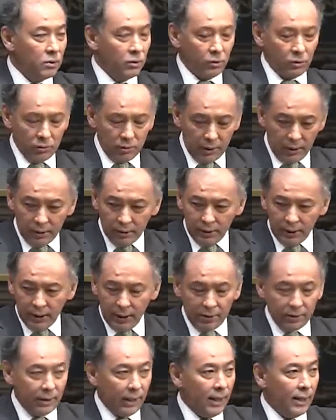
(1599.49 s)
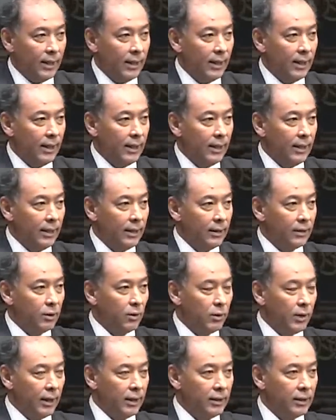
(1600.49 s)
ちょっとテクニカルな
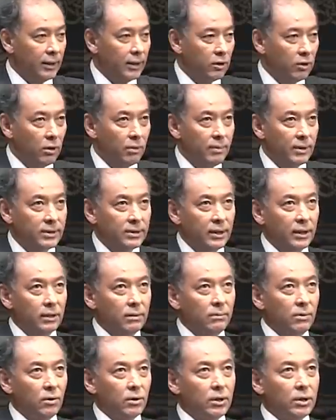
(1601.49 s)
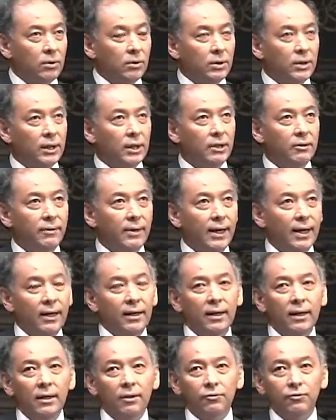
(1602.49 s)
表現に聞こえますけれども基本的には